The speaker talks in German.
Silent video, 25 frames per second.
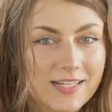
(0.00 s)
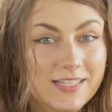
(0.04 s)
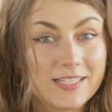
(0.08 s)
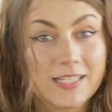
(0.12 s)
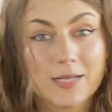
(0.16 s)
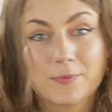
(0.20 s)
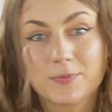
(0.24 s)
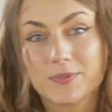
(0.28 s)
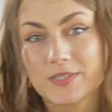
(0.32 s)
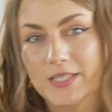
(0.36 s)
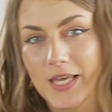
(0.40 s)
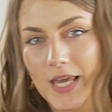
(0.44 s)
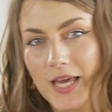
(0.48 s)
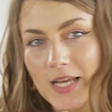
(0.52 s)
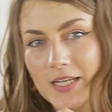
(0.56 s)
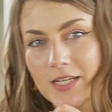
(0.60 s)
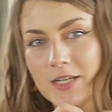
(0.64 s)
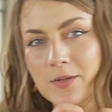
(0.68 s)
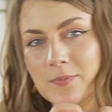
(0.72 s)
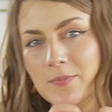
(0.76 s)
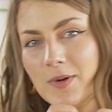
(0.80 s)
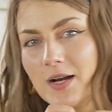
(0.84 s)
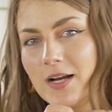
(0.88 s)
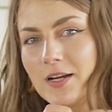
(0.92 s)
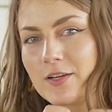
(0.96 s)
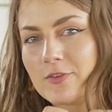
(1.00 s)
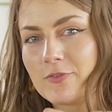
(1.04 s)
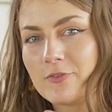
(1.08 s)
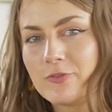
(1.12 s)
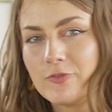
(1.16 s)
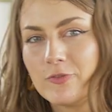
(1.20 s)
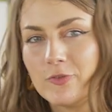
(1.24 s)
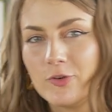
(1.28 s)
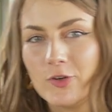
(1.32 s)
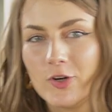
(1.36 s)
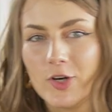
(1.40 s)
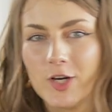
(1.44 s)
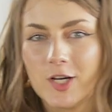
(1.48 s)
Ich habe es gern gemacht
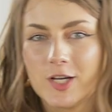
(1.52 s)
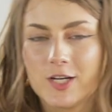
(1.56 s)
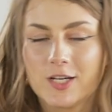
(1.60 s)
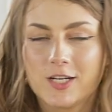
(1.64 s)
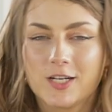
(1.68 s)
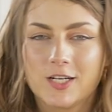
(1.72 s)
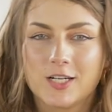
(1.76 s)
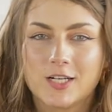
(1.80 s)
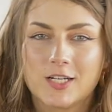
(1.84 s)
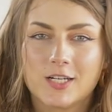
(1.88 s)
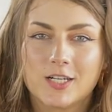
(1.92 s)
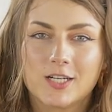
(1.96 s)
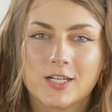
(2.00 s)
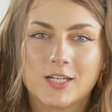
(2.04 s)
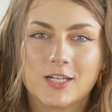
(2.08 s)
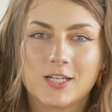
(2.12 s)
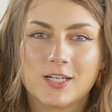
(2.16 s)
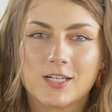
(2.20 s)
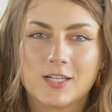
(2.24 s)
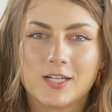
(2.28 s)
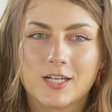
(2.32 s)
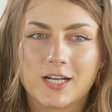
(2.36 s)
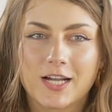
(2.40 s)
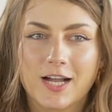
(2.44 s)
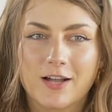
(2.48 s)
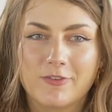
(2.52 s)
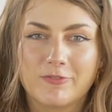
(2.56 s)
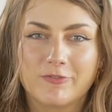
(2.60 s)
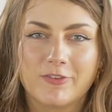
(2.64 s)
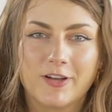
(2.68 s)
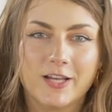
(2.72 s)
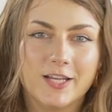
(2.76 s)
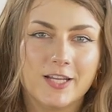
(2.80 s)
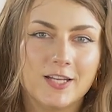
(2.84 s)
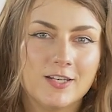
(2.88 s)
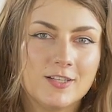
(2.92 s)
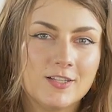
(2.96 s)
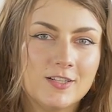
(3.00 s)
für
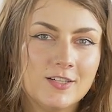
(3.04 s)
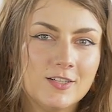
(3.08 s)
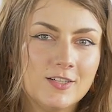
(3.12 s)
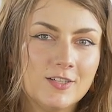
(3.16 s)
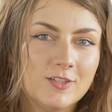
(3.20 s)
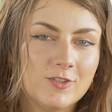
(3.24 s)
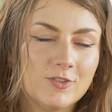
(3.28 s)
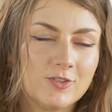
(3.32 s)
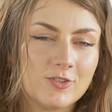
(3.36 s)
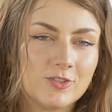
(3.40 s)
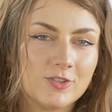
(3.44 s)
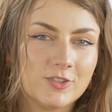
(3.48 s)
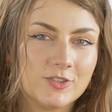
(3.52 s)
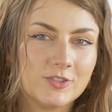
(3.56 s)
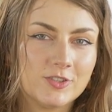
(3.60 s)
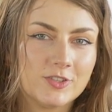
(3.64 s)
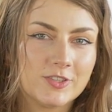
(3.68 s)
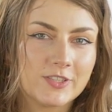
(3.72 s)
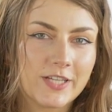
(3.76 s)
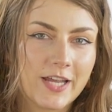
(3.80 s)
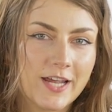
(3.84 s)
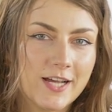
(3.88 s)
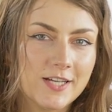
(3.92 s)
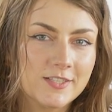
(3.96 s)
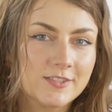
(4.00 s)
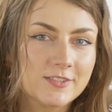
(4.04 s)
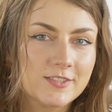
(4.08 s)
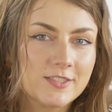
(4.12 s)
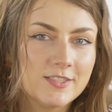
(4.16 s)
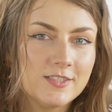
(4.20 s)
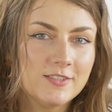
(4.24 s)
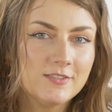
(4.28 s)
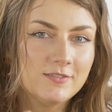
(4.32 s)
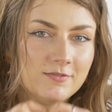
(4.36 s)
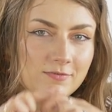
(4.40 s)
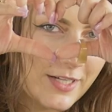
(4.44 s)
Raffaele und Kerstin,